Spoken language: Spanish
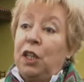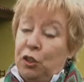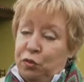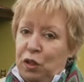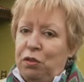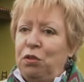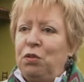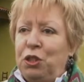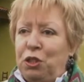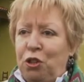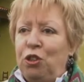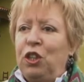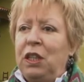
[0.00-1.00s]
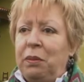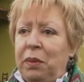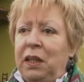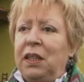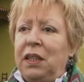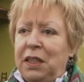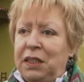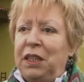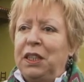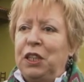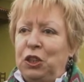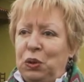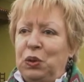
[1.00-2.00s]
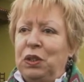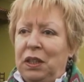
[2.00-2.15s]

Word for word: esfuerzo nuestro, lógicamente, que en este caso